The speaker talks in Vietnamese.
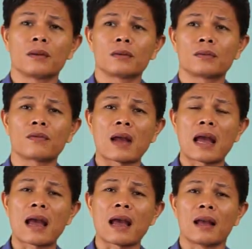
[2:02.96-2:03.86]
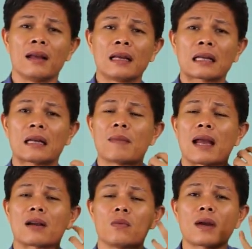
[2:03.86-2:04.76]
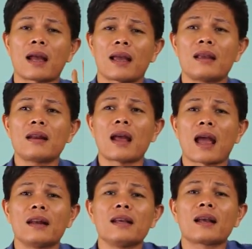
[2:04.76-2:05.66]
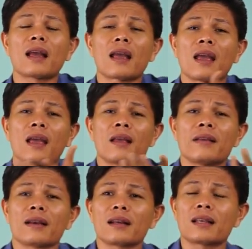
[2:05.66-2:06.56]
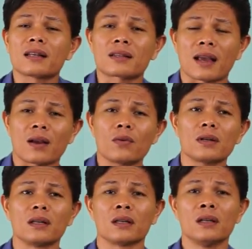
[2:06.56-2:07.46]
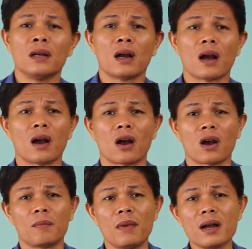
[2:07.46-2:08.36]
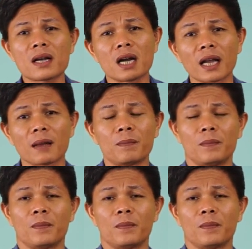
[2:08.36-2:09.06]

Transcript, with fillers: Và các bạn cũng hãy đi nghe những cái chia sẻ của những người họ mới khởi nghiệp.